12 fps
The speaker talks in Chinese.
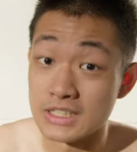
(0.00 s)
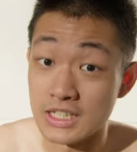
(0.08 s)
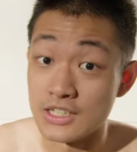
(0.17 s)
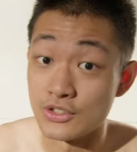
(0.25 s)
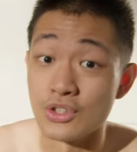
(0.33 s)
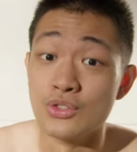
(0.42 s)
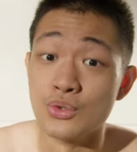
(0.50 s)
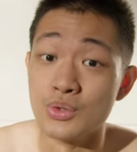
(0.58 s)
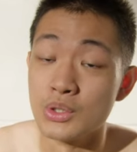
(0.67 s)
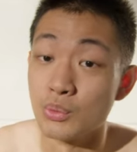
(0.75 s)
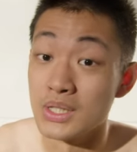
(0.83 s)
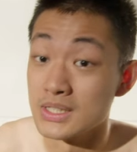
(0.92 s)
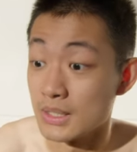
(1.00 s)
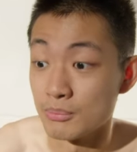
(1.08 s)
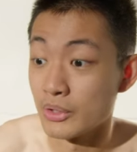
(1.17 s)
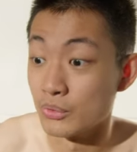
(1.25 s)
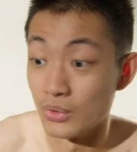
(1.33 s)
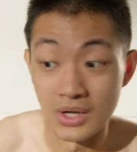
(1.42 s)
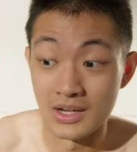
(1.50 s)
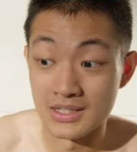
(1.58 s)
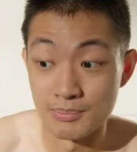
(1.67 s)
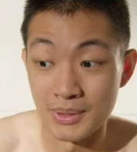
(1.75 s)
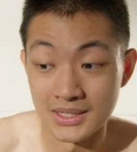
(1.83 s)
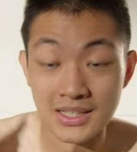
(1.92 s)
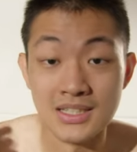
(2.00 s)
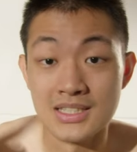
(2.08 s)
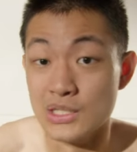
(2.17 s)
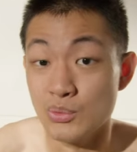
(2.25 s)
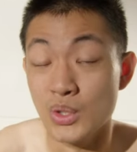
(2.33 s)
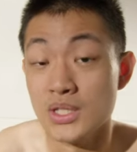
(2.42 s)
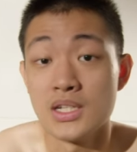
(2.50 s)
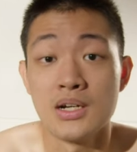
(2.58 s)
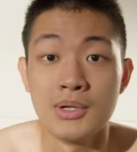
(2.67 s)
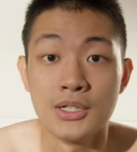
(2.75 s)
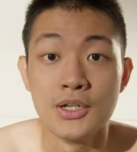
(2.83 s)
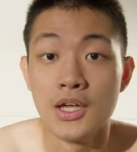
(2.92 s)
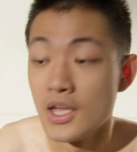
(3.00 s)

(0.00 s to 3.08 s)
再生出一个蚊帐，不然我要一直被登记蚊帐吗？